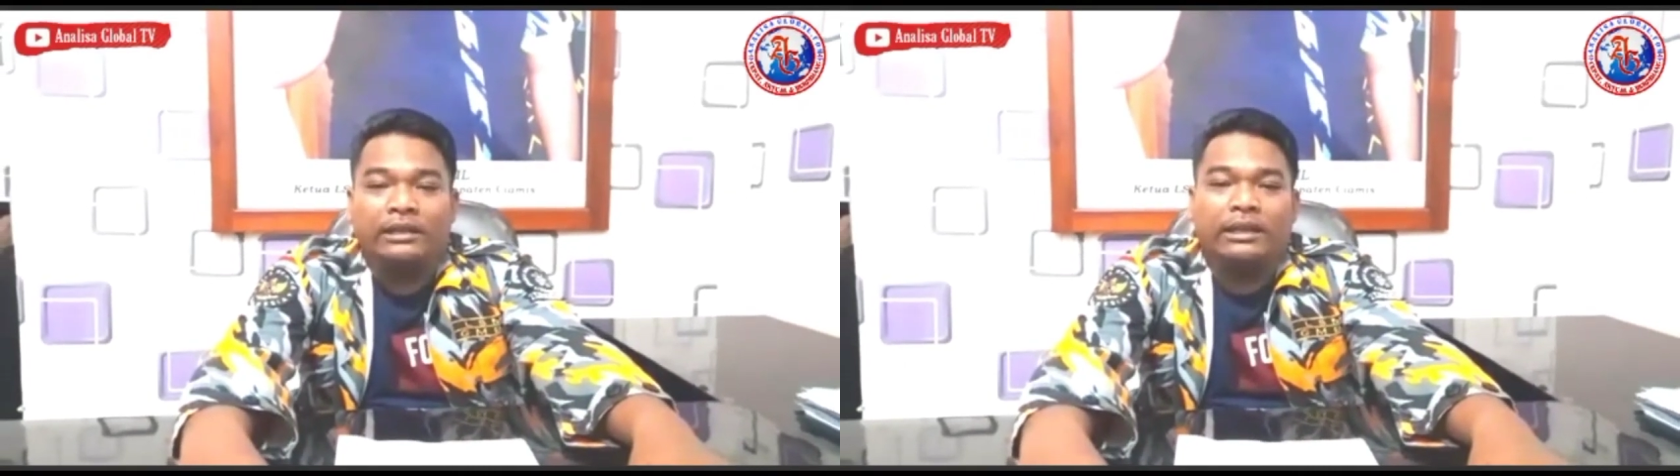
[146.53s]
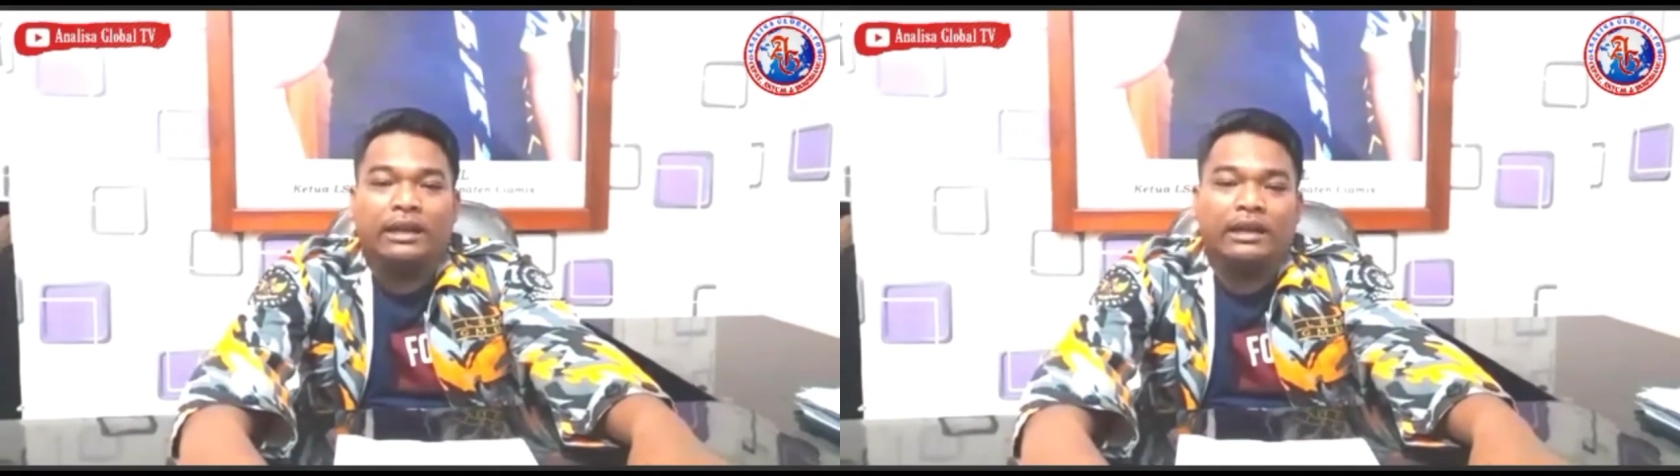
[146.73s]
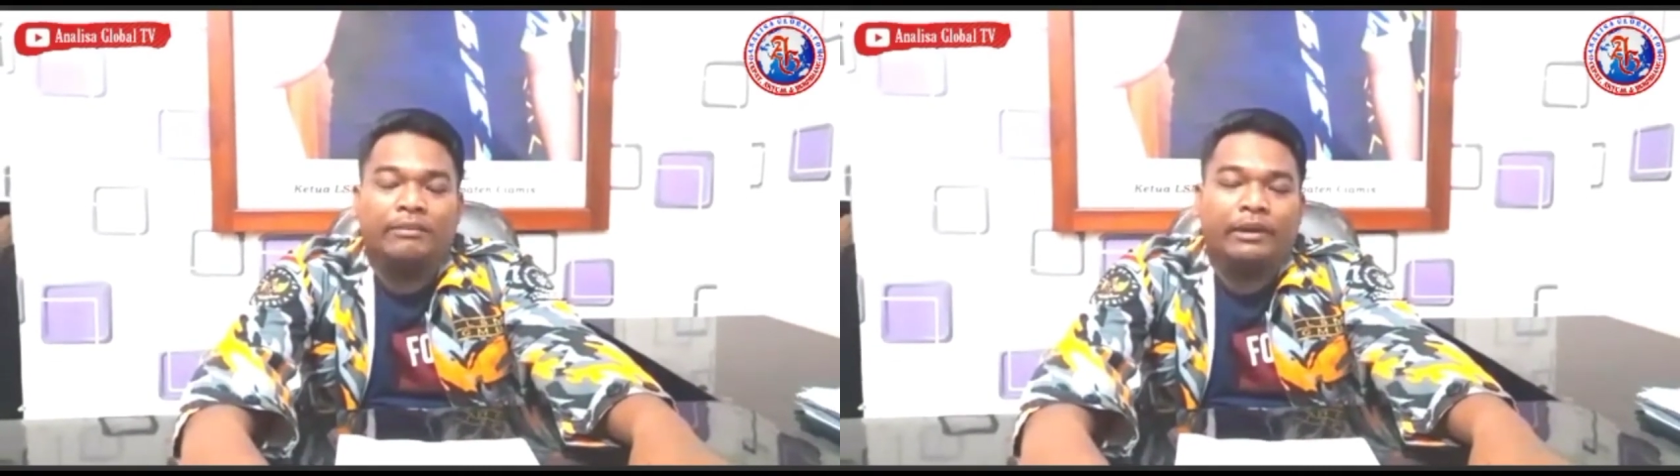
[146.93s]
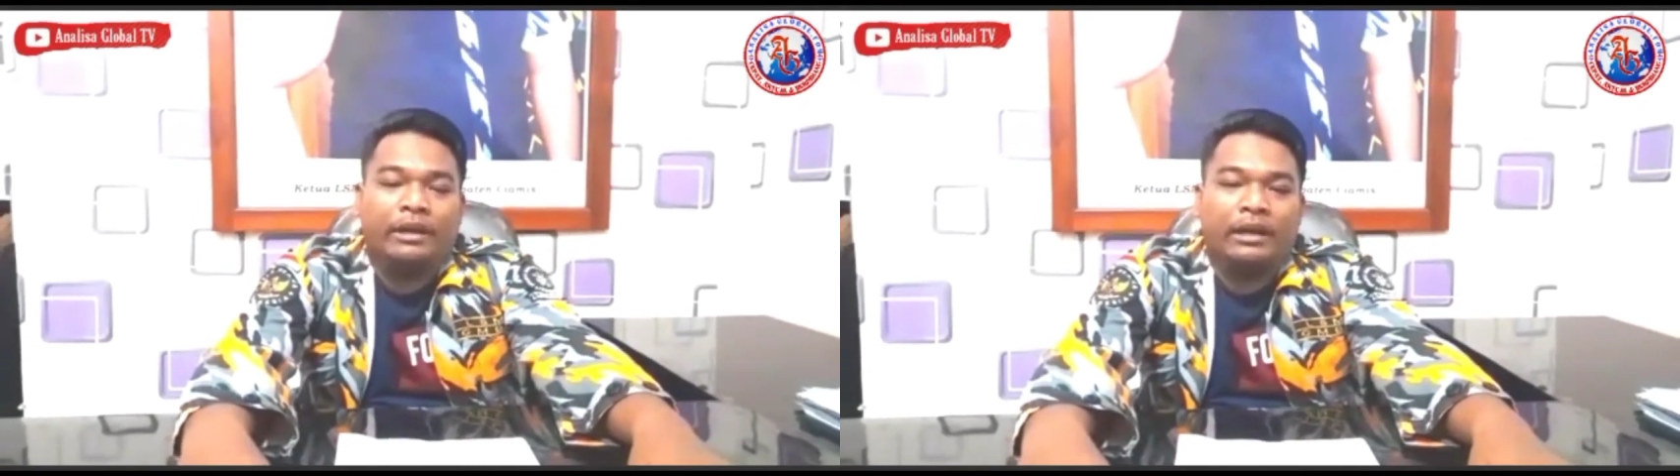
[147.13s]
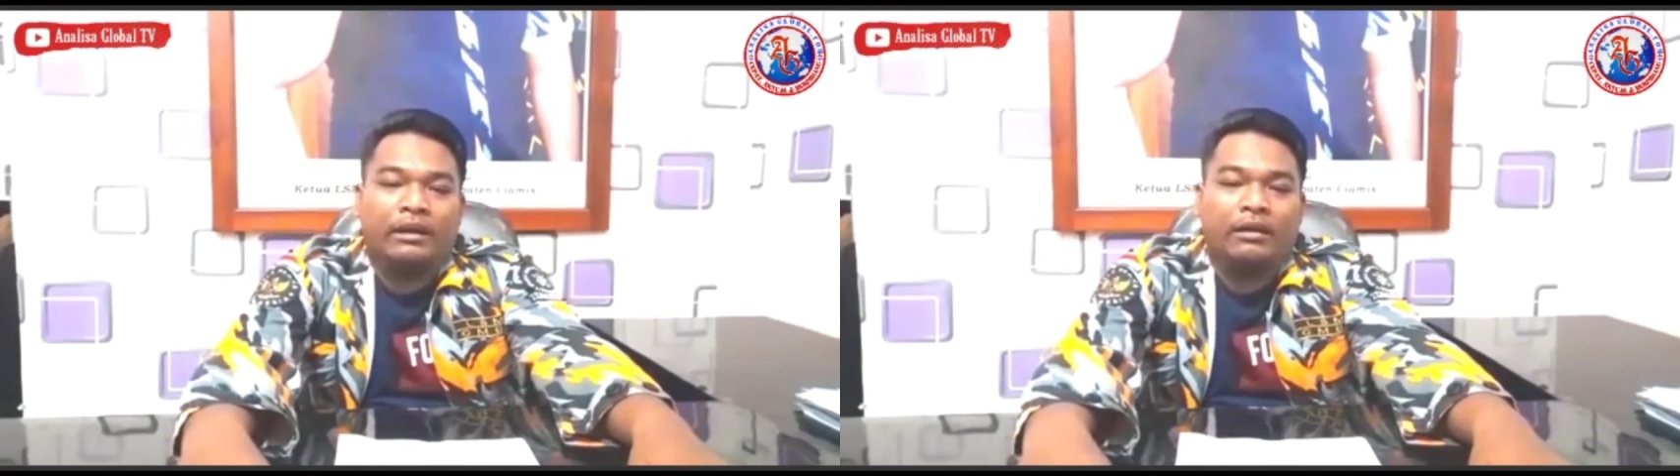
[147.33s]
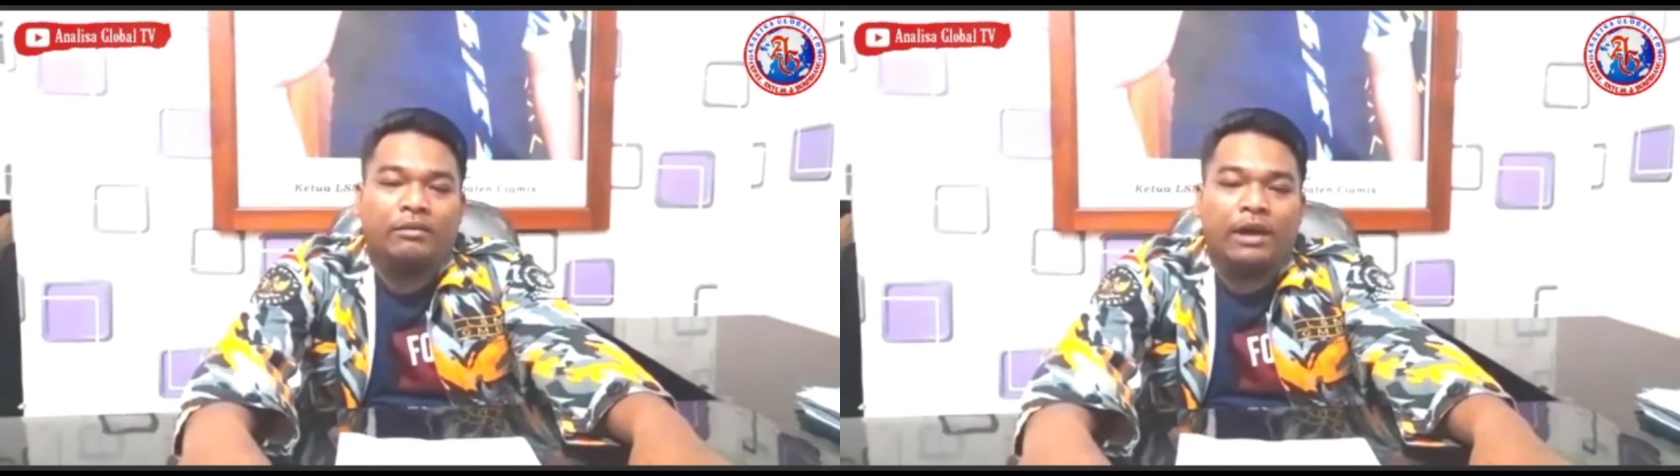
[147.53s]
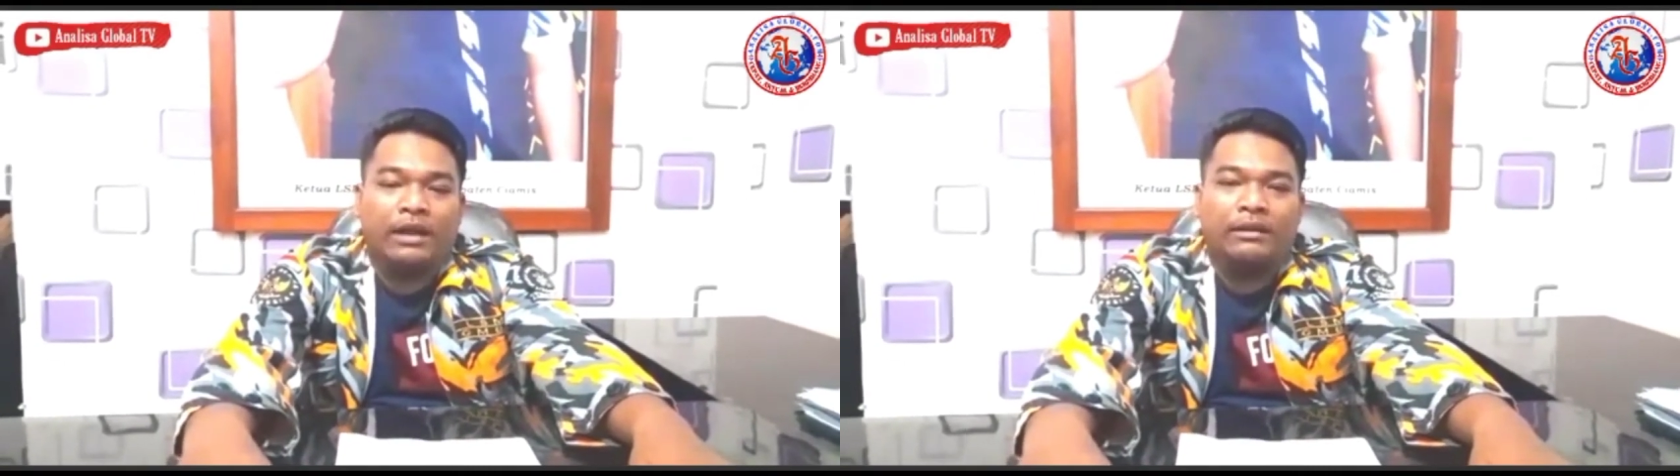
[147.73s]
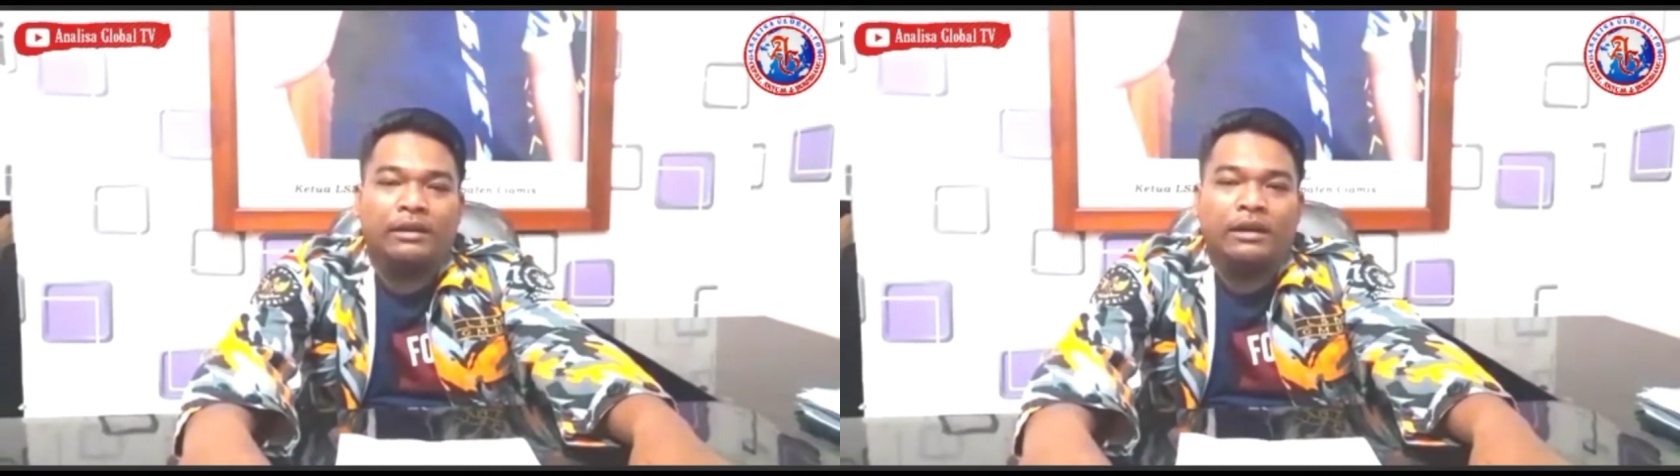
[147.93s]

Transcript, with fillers: terhadap para korban